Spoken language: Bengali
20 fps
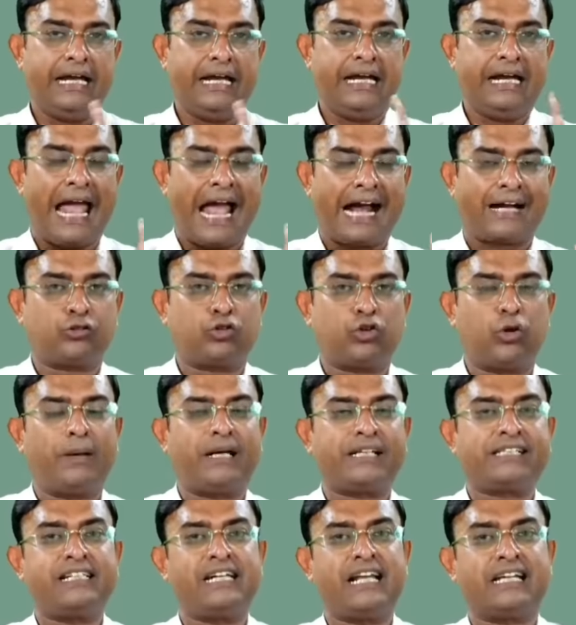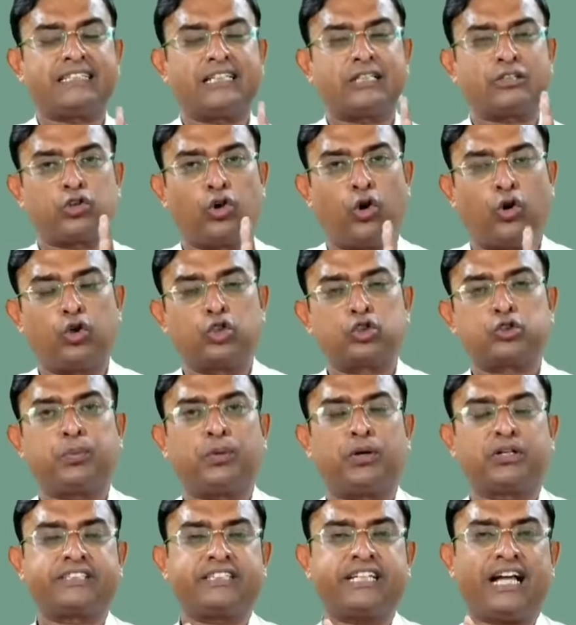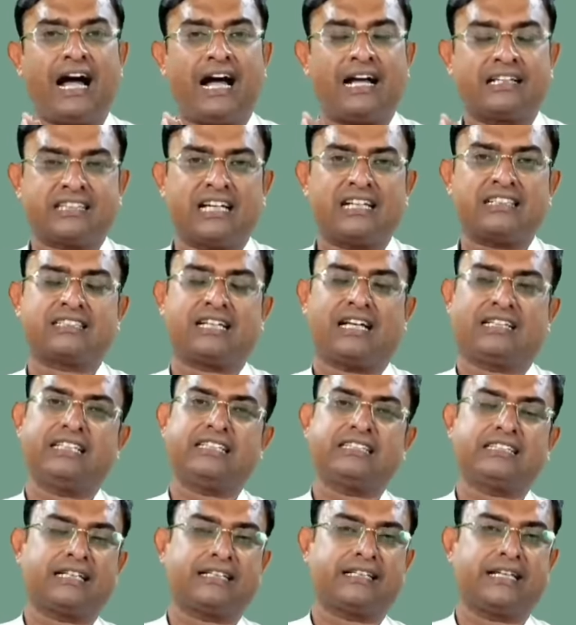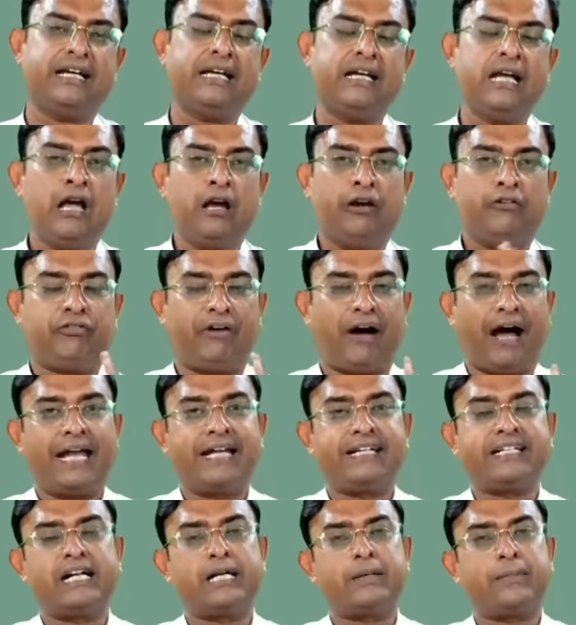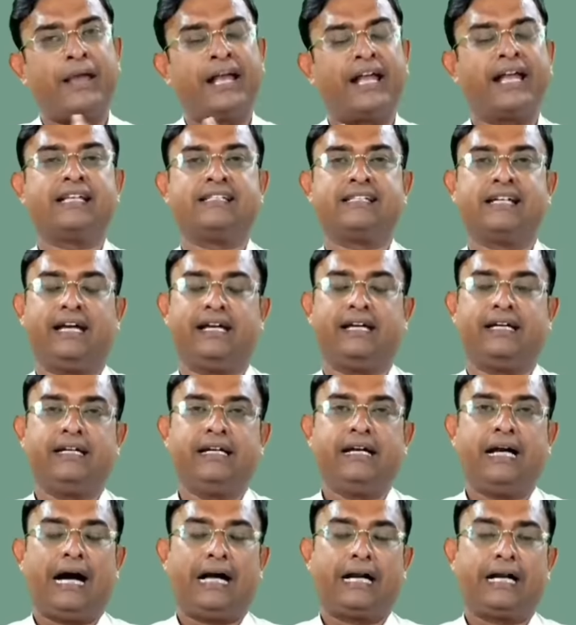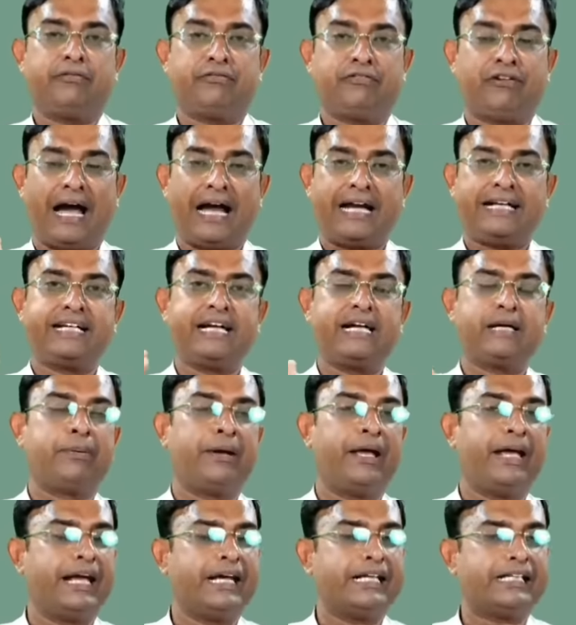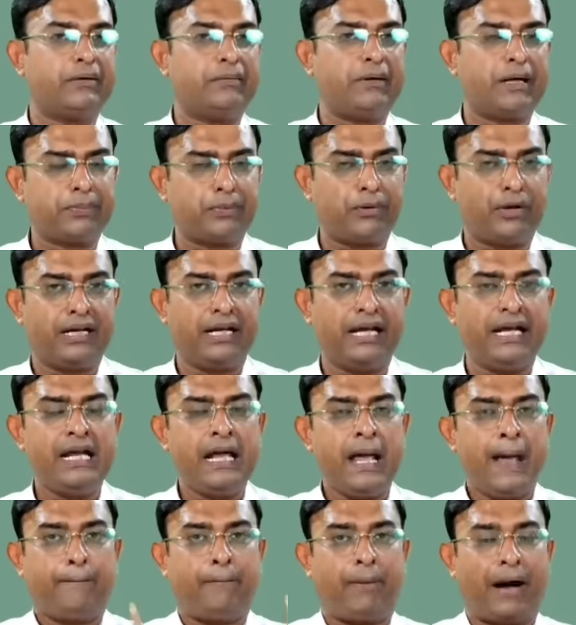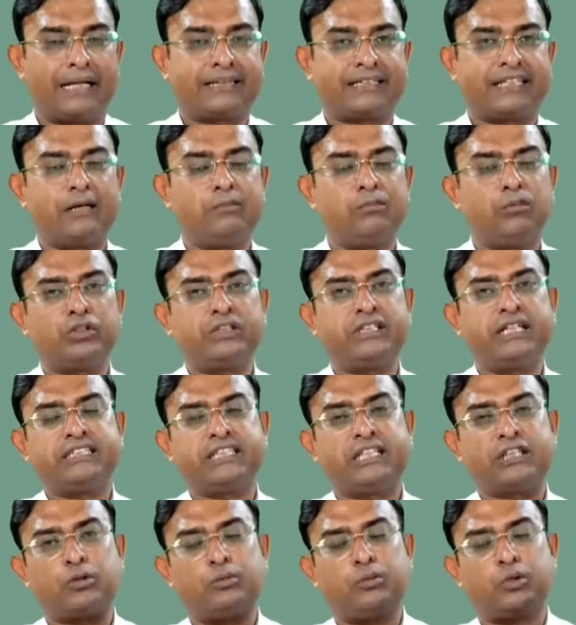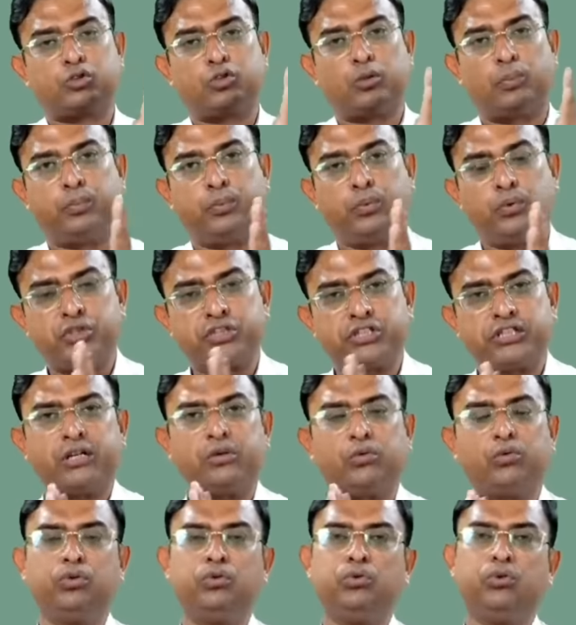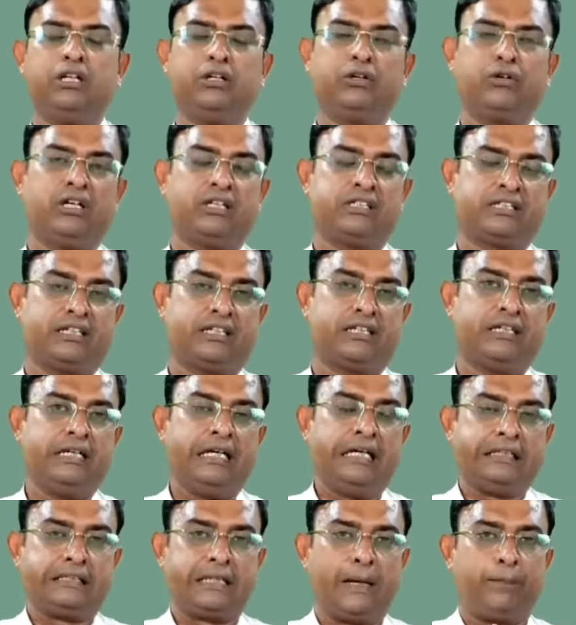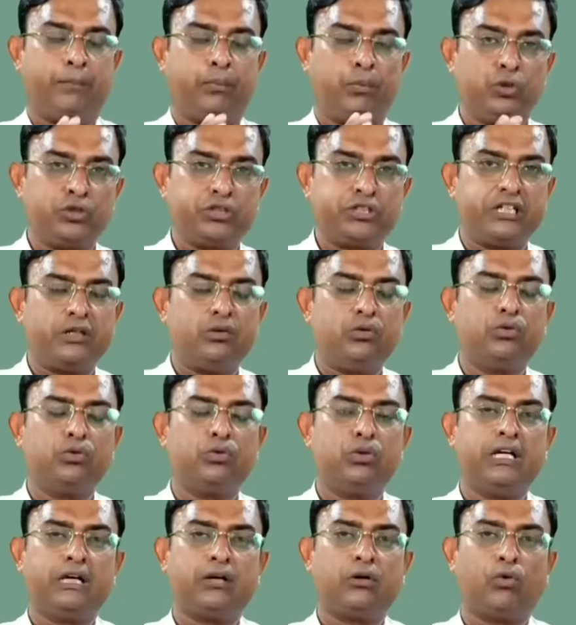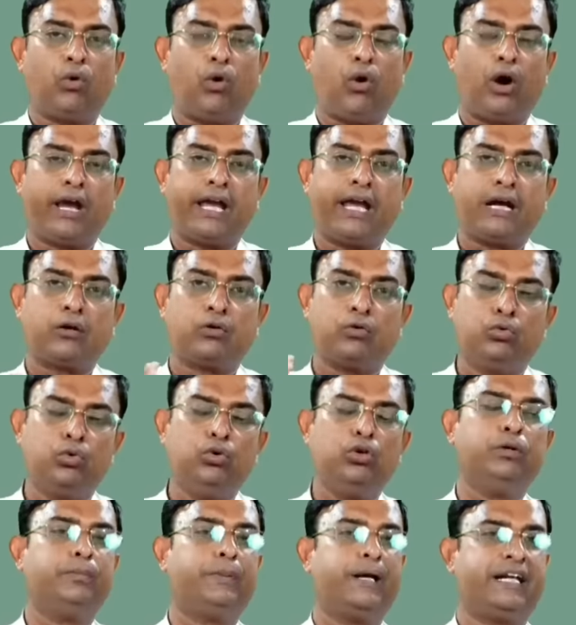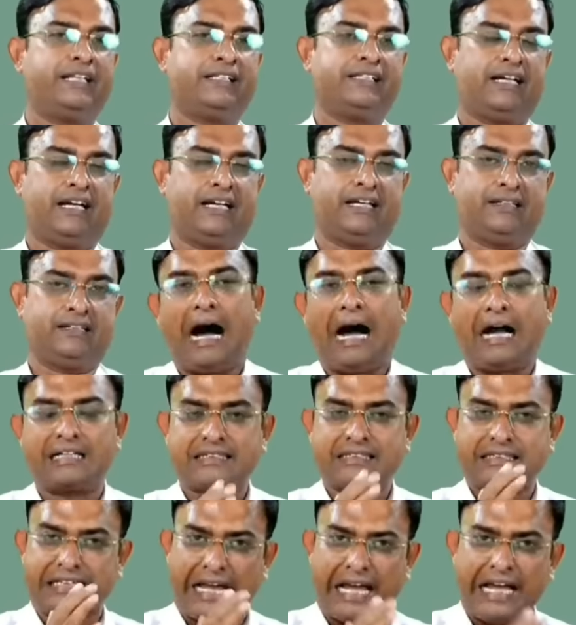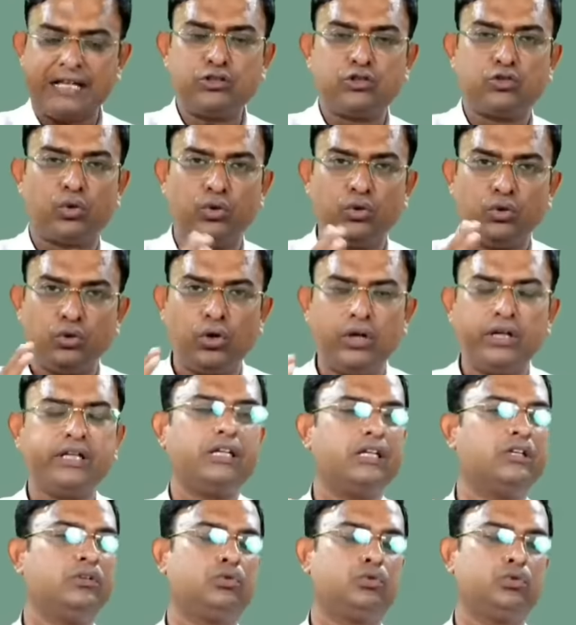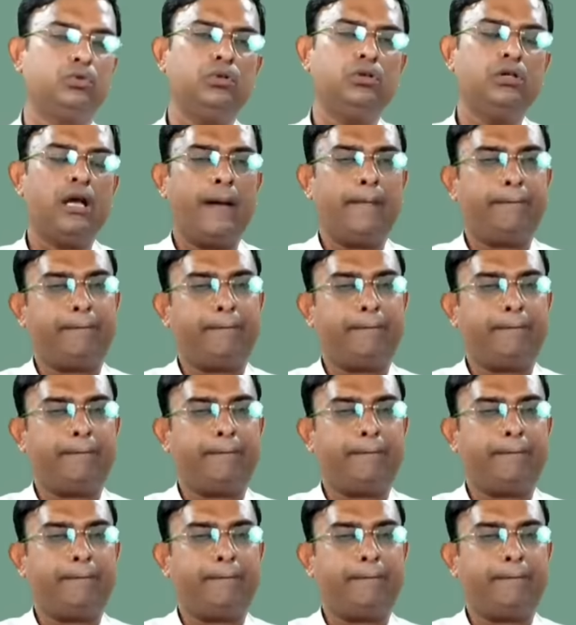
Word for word: এই ল্যাক্টোব্যাসিলাসের সংস্পর্শে আসার সাথে সাথেই ফাইটেট ভেঙে যায় আর এই ফাইটেট ভেঙে যাওয়ার ফলে ভাতের মধ্যে যে সমস্ত পুষ্টি গুণগুলি রয়েছে সে পুষ্টি গুণগুলি কয়েক গুণ বেড়ে যায় আর সেই জন্যই কিন্তু